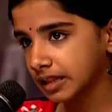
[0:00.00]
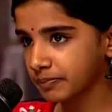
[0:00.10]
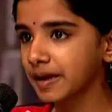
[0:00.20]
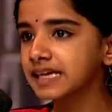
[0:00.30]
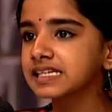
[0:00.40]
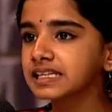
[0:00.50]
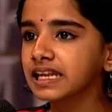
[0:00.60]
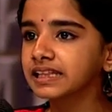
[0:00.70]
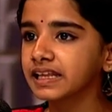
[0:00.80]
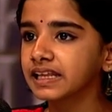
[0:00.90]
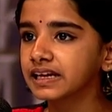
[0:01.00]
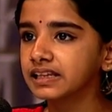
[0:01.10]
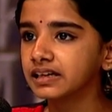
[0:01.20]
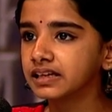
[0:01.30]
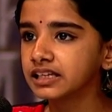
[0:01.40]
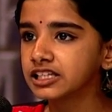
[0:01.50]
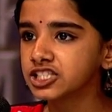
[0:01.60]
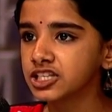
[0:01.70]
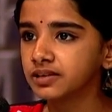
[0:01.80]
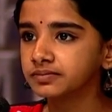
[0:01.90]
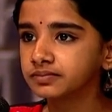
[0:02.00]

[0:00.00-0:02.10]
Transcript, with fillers: அந்த பேசுறதுலேயே தெரியறது இங்கிலீஷில்